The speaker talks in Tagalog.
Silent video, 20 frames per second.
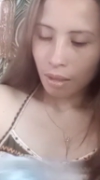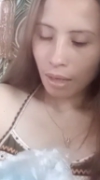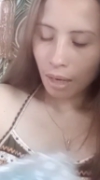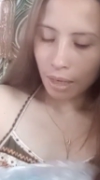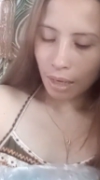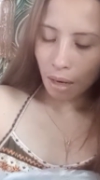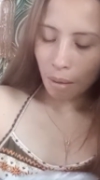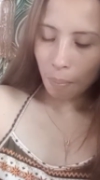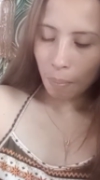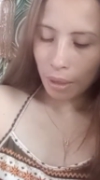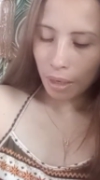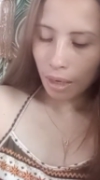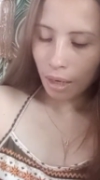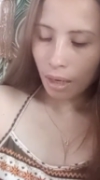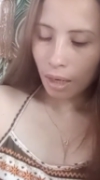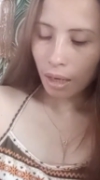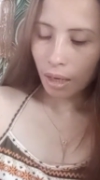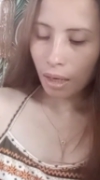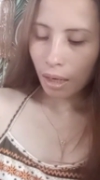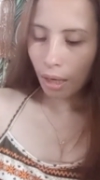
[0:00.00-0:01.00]
Kaya
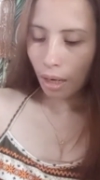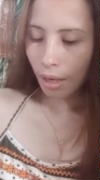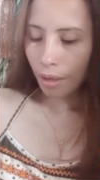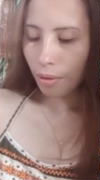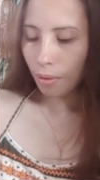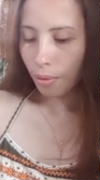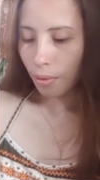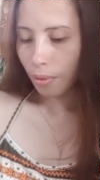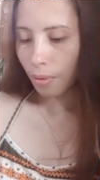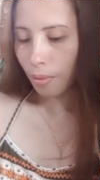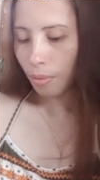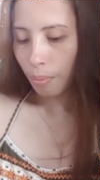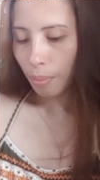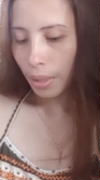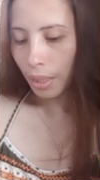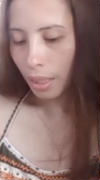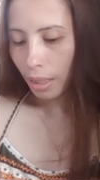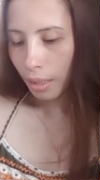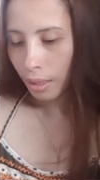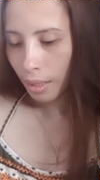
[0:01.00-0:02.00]
pala, ano,
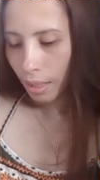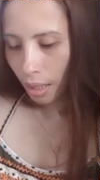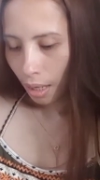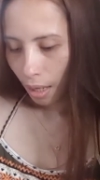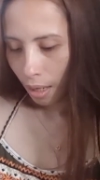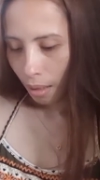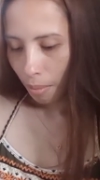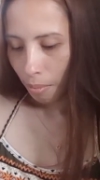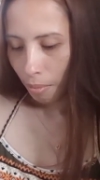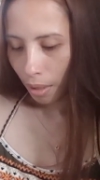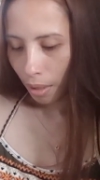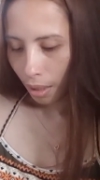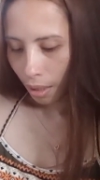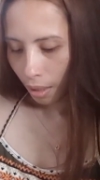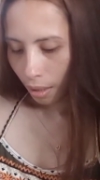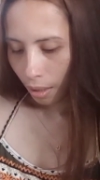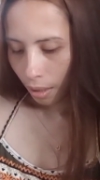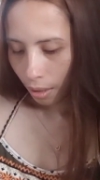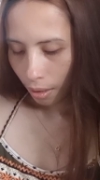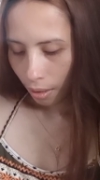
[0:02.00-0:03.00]

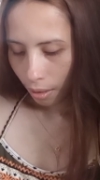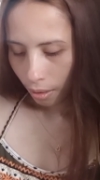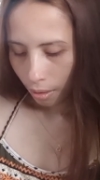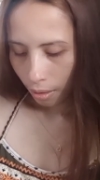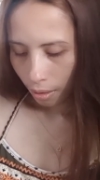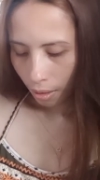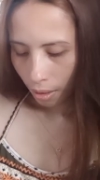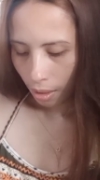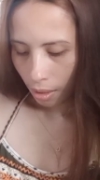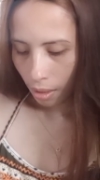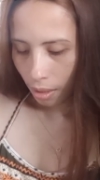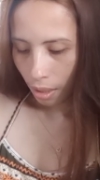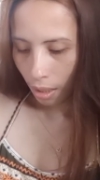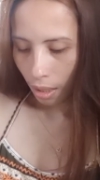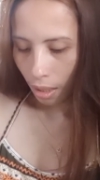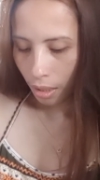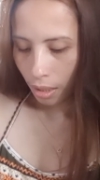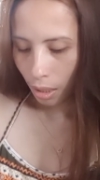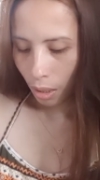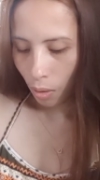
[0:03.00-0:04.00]
pinagsama
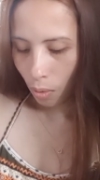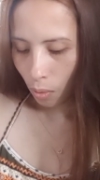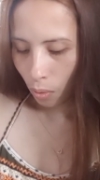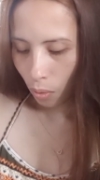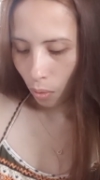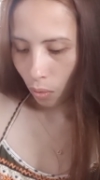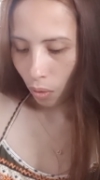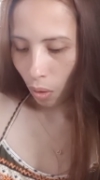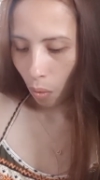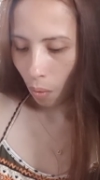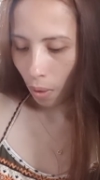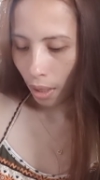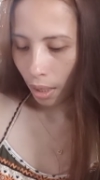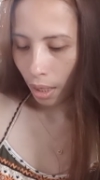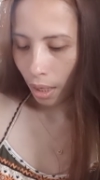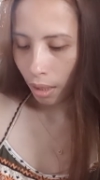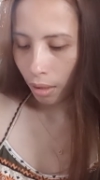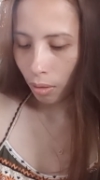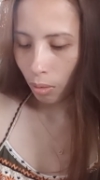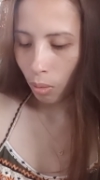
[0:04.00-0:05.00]
kasi siguro
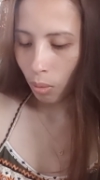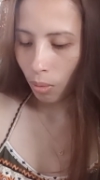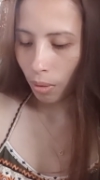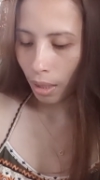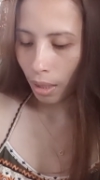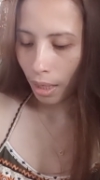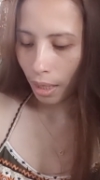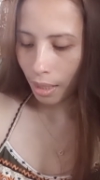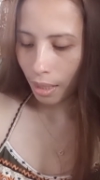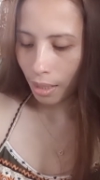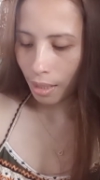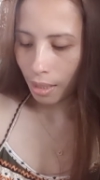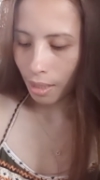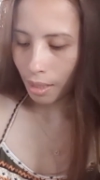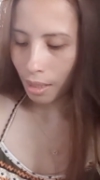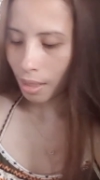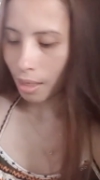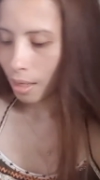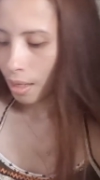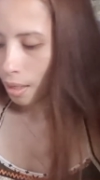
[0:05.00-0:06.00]
nawarak to guys.
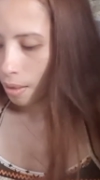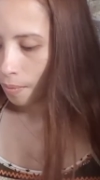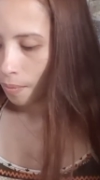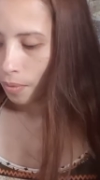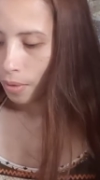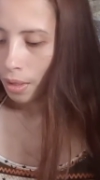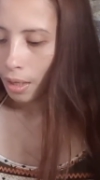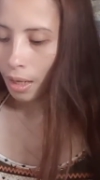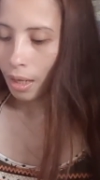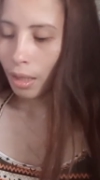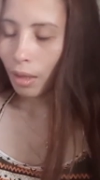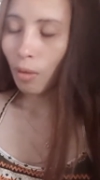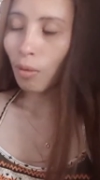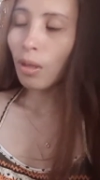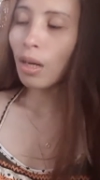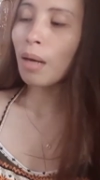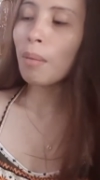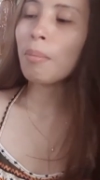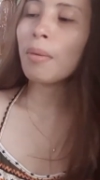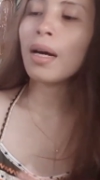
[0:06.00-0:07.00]
Ito
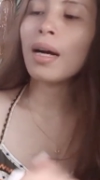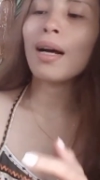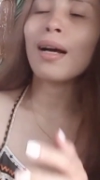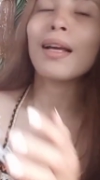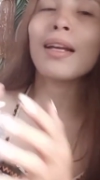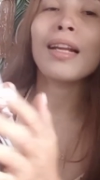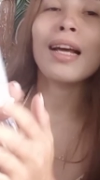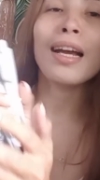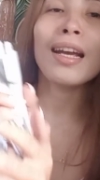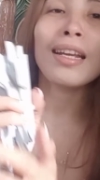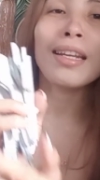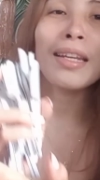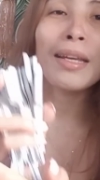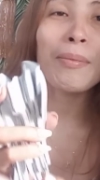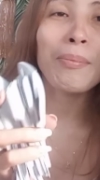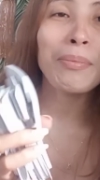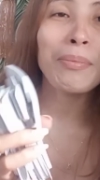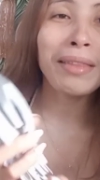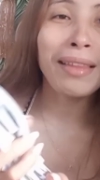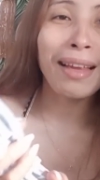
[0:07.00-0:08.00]
naman ay
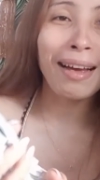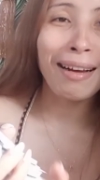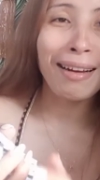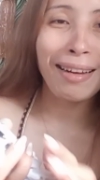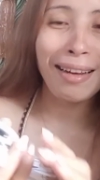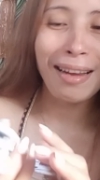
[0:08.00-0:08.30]
nimtag.